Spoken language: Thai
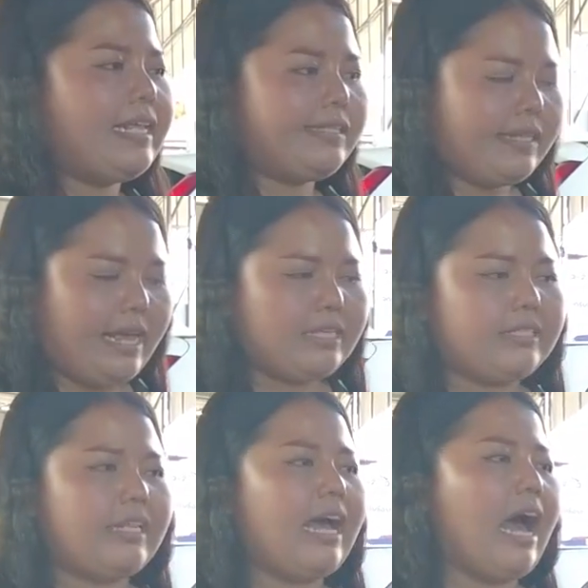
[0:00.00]
ZS
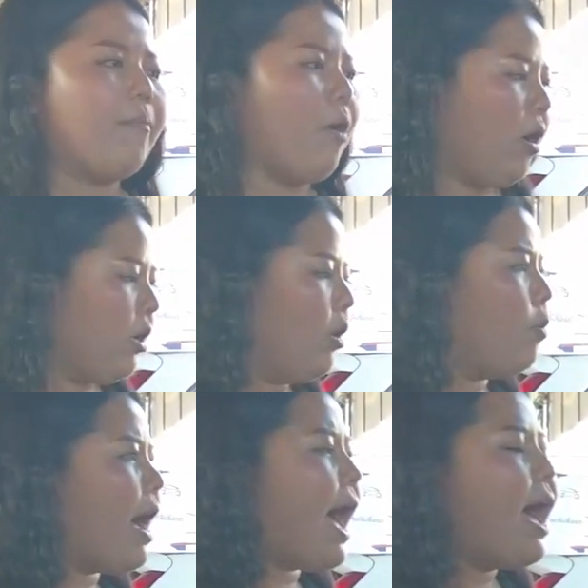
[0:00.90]
นะคะ บอกเลย
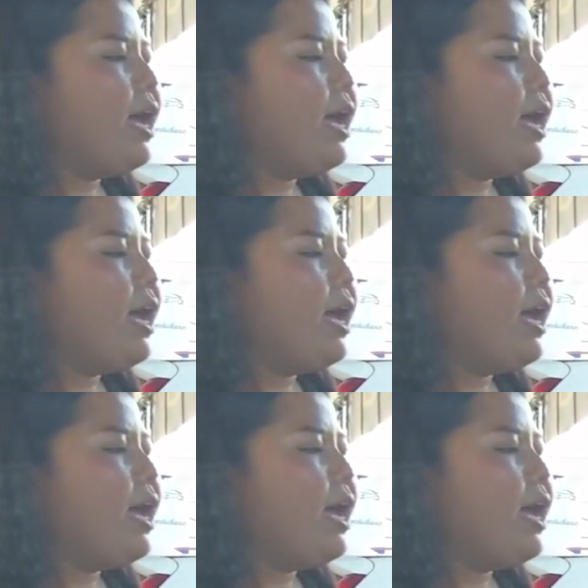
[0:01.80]
ว่า